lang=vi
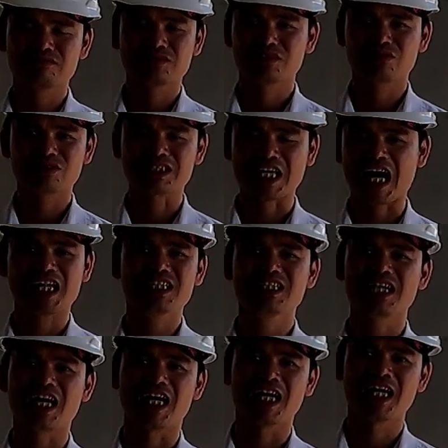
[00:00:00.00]
nó, nó
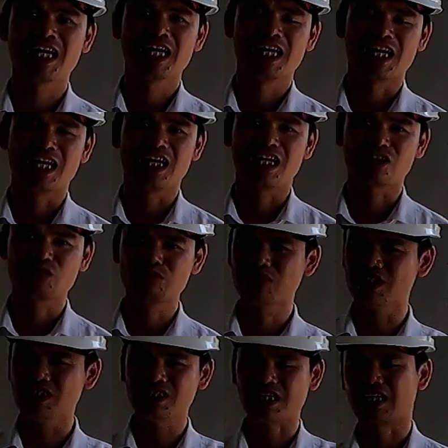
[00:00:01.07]
sáng như này.
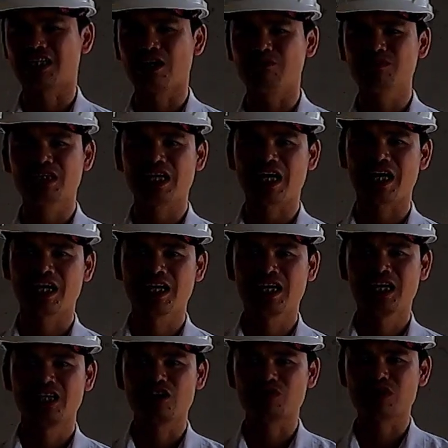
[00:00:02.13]
Đấy, không khí tràn ngập như
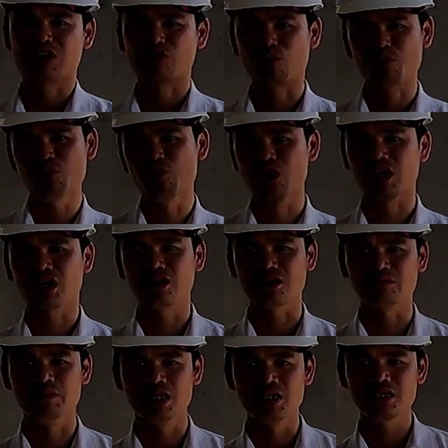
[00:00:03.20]
này thì chúng ta có một
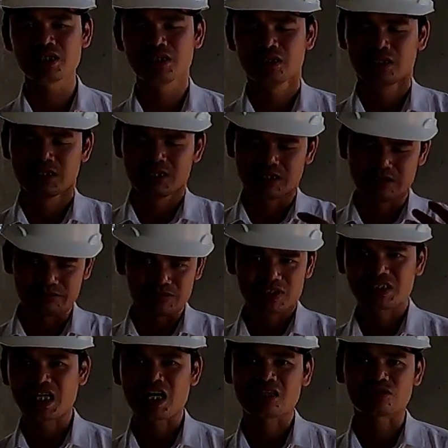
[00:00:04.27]
nguồn năng lượng mới.
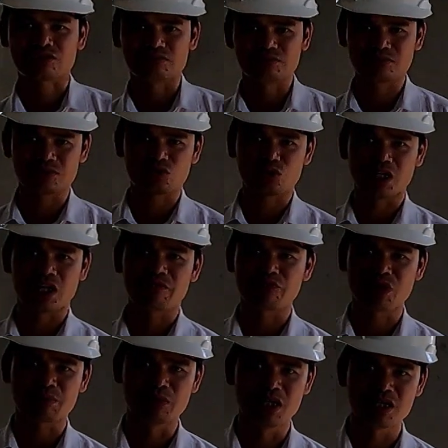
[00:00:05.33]
Sang
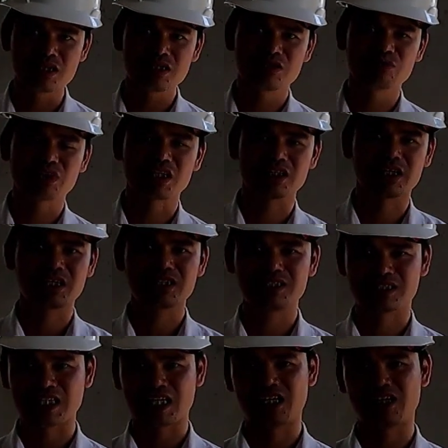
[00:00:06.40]
tuần làm việc mới chúng ta
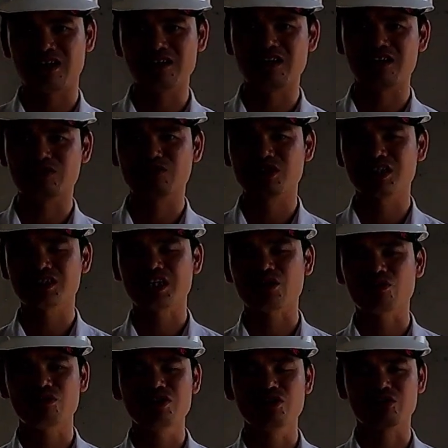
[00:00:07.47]
thấy tràn đầy năng lượng,
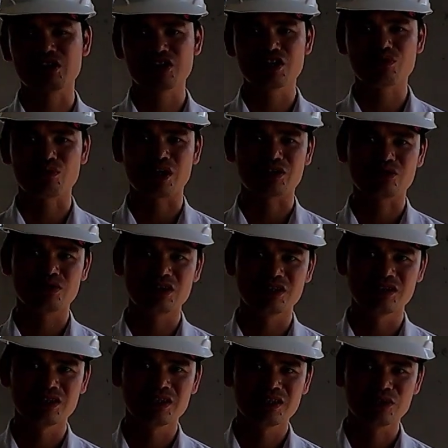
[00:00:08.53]
chúng ta sẽ có nhiều cái kết quả
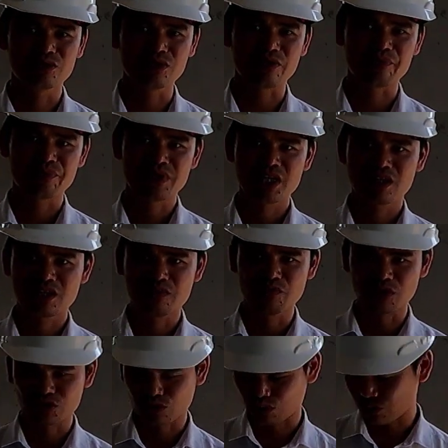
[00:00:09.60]
tốt hơn, đúng không ạ?
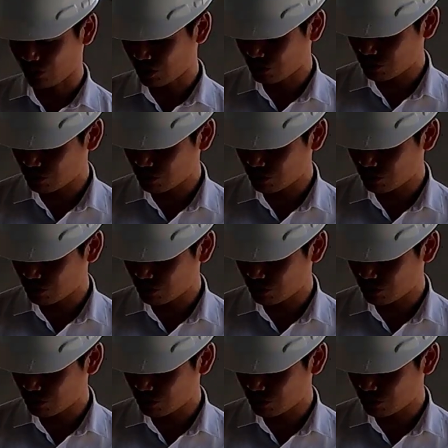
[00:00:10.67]
Thì vừa